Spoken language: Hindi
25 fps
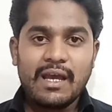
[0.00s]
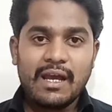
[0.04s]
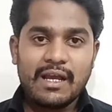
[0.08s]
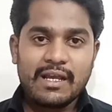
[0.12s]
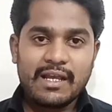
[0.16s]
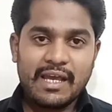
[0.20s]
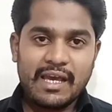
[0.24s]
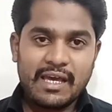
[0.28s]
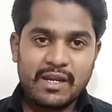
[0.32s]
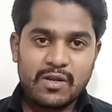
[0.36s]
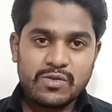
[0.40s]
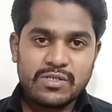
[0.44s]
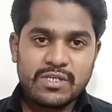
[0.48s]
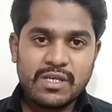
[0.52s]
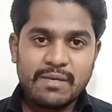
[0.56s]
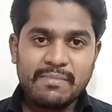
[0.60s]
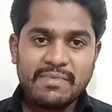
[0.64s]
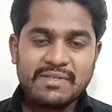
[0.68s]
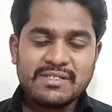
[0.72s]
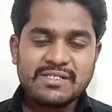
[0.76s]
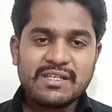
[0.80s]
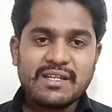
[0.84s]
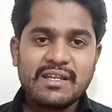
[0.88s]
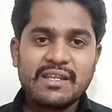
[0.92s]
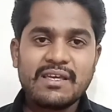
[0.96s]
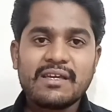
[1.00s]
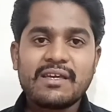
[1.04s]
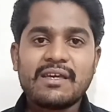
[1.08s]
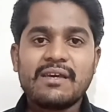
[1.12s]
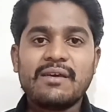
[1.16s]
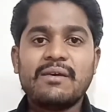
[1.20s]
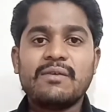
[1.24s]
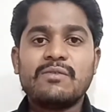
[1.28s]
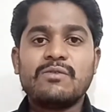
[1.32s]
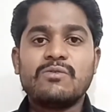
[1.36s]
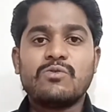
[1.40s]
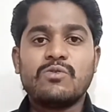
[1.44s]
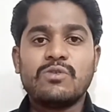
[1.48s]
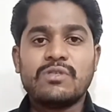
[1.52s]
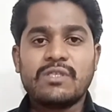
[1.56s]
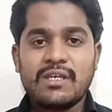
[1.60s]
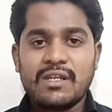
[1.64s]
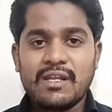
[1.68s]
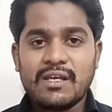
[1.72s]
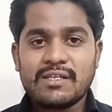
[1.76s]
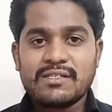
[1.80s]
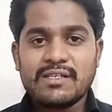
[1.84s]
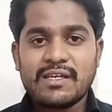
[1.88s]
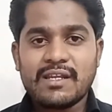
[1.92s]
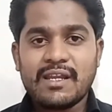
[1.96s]
ग्यारह सौ एम से लेके तीन
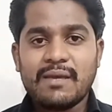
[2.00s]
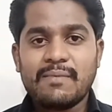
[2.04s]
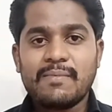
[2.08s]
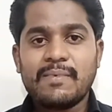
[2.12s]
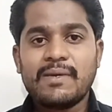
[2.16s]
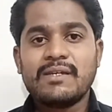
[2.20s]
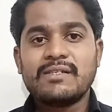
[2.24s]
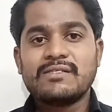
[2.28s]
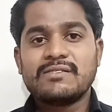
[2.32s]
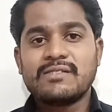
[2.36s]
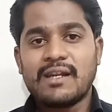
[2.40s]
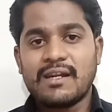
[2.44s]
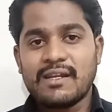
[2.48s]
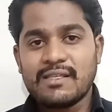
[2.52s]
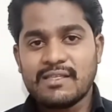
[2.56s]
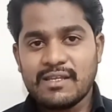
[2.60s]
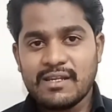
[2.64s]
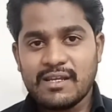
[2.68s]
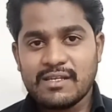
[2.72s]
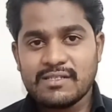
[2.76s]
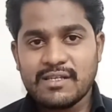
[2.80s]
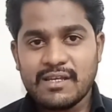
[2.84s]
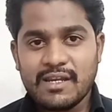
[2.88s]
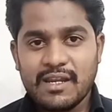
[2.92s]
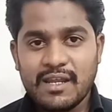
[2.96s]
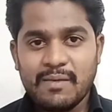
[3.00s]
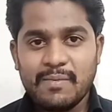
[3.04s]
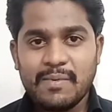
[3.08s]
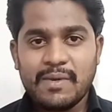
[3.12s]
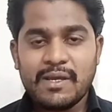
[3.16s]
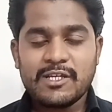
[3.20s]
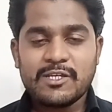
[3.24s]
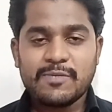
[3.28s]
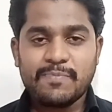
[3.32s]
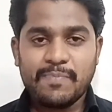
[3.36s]
हज़ार एम एच साढ़े तीन हज़ार एम एच